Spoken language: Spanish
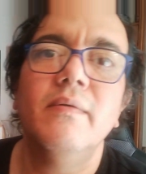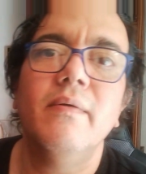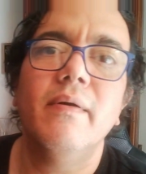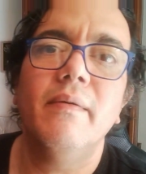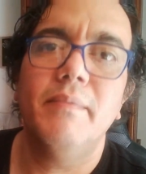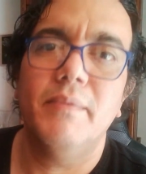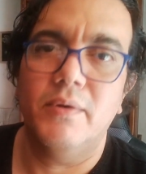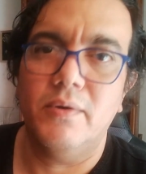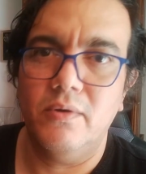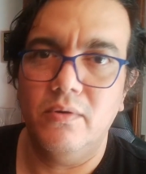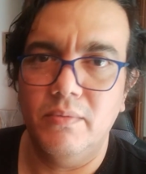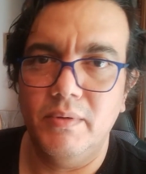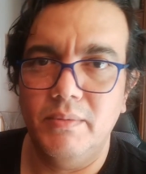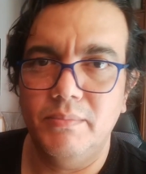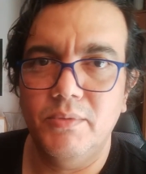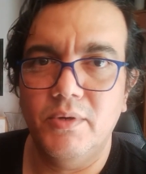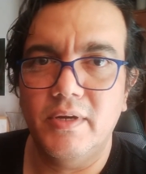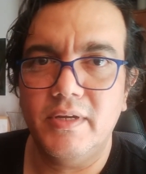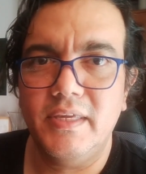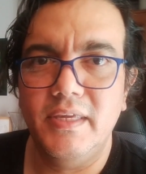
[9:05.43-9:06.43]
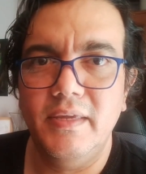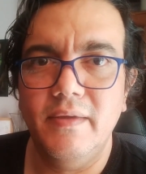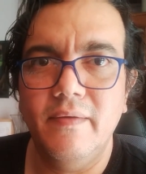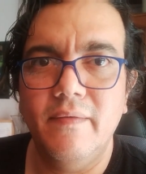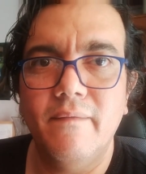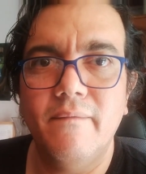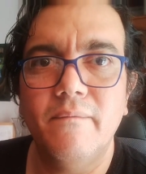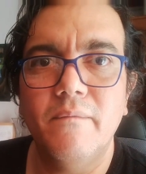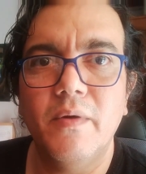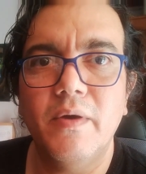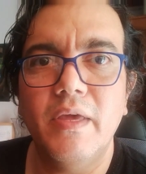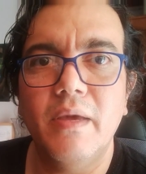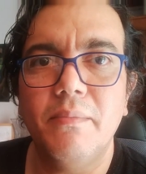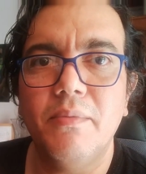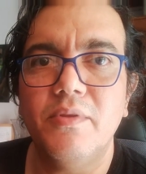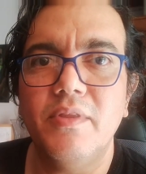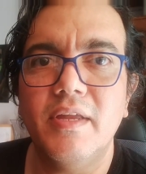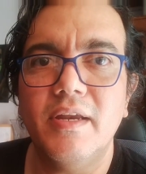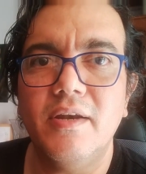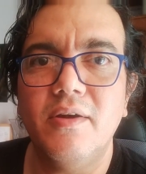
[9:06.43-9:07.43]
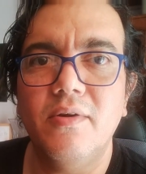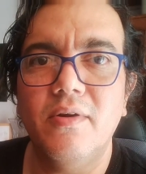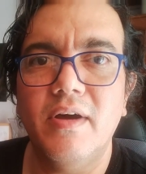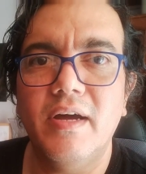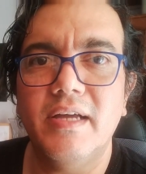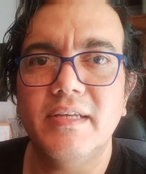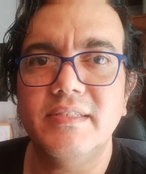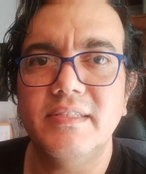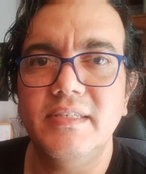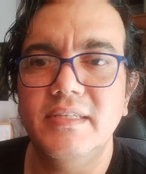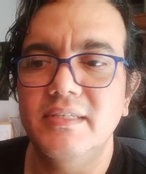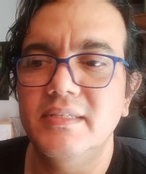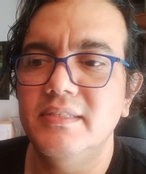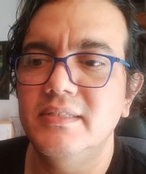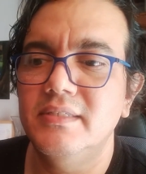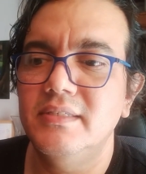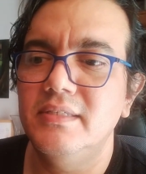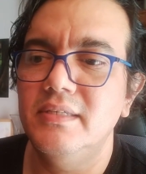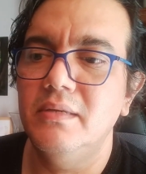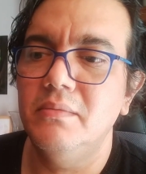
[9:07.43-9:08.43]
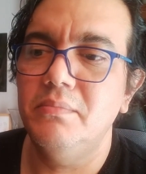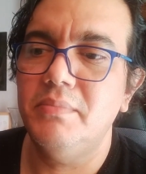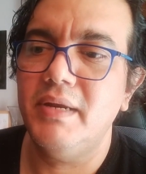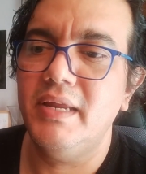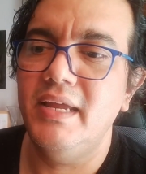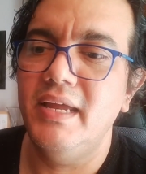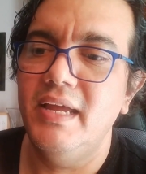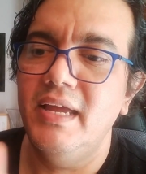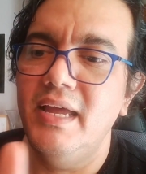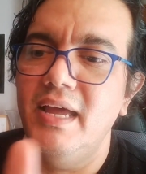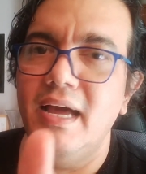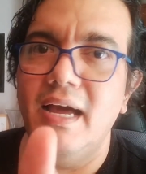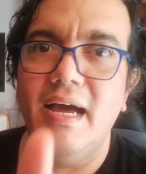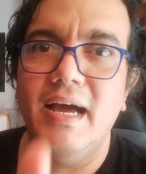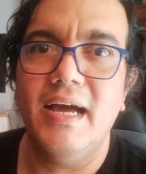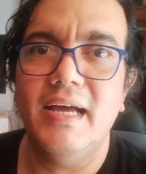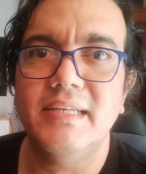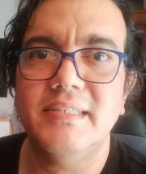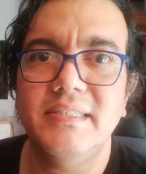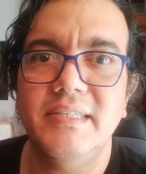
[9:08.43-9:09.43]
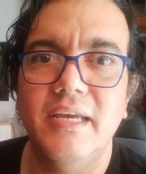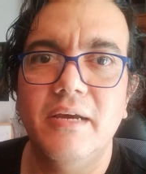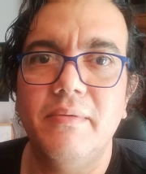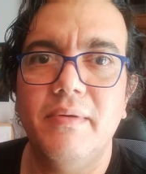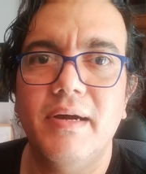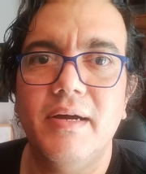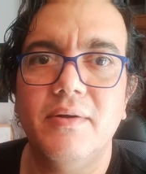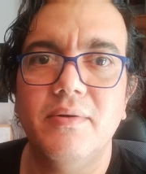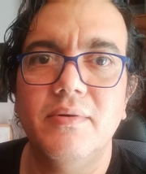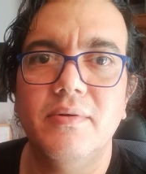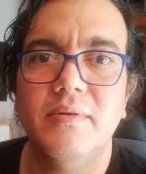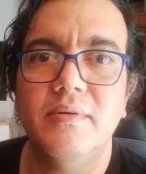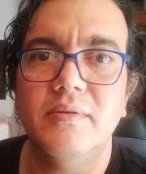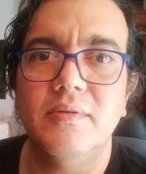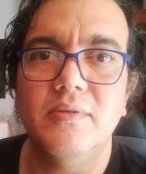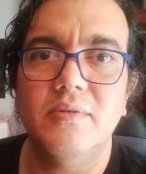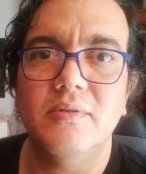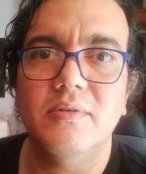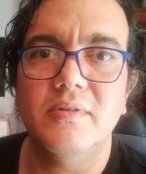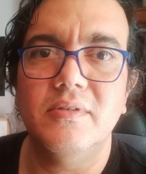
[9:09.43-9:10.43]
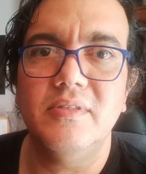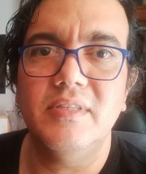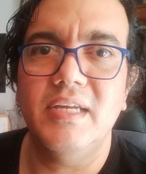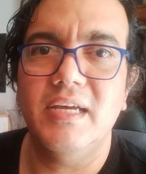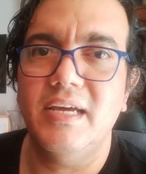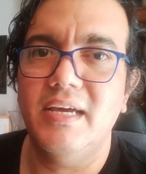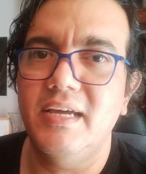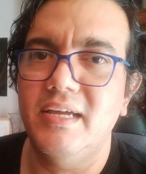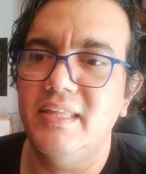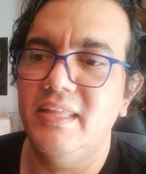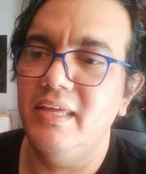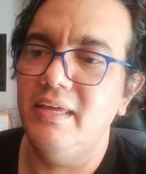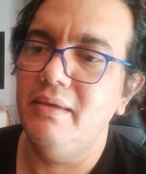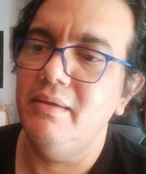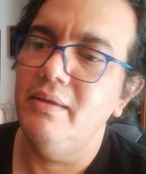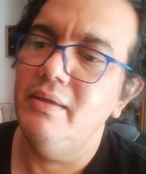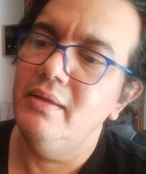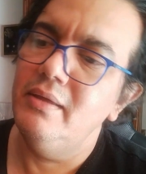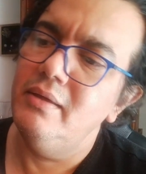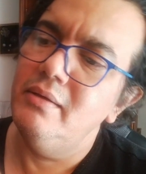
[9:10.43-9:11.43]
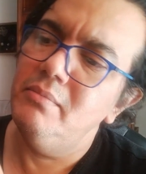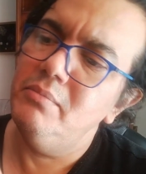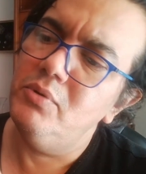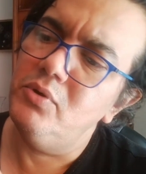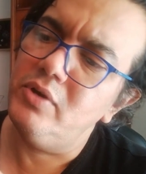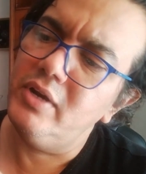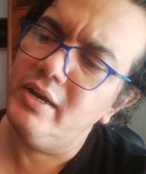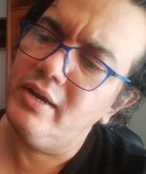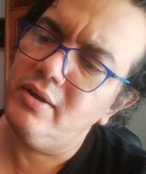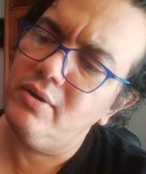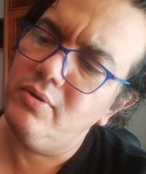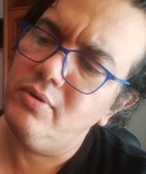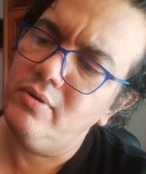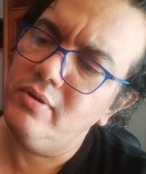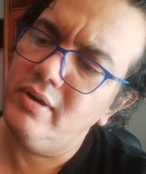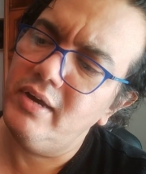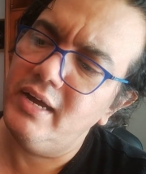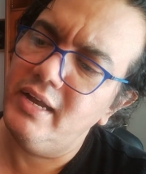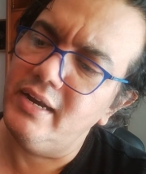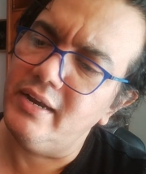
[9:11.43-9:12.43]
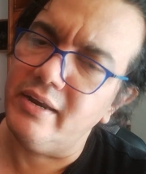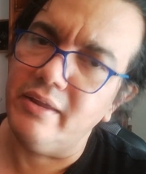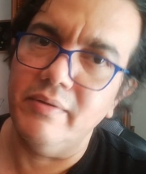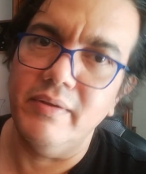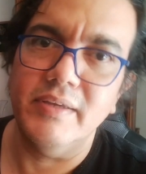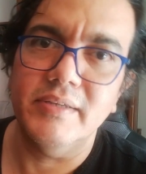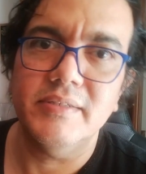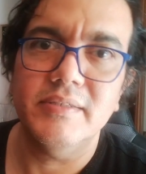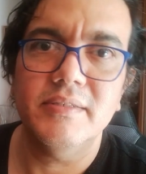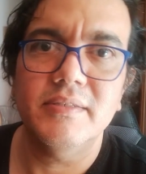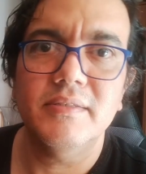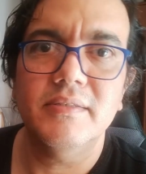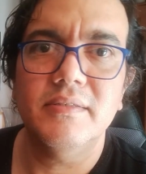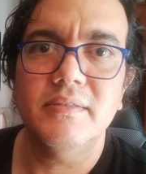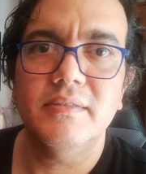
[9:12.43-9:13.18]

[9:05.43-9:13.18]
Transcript: A lo mejor lo vemos aquí. Voy a ponerlo así, siempre hacia abajo. No nada de ponerlo al revés.